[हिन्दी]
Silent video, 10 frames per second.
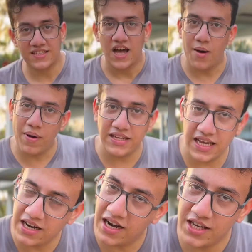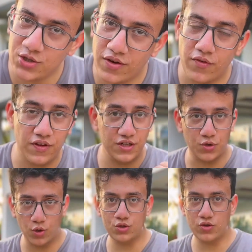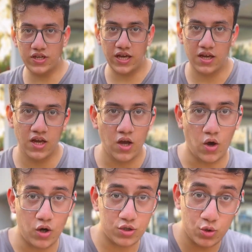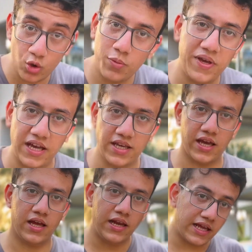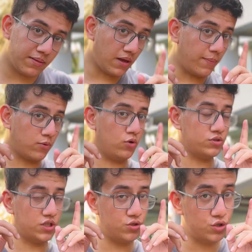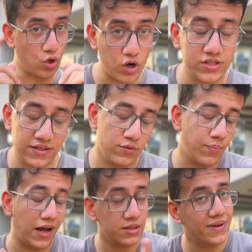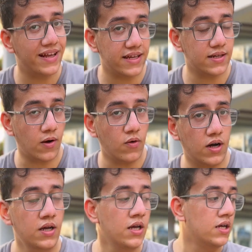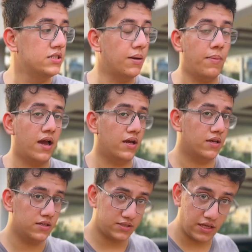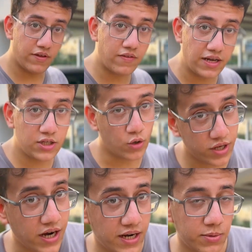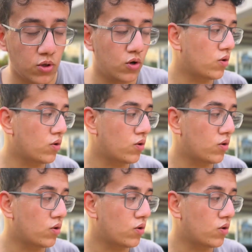हमारी एक गाड़ी जो है वो फिनिश हो चुकी है और सूख भी गई है लेकिन मैं आपको उसके जो शॉर्ट्स हैं वो बाद में लेके दिखाऊंगा जब मैं सिल्वर वाली छोटी गाड़ी भी धो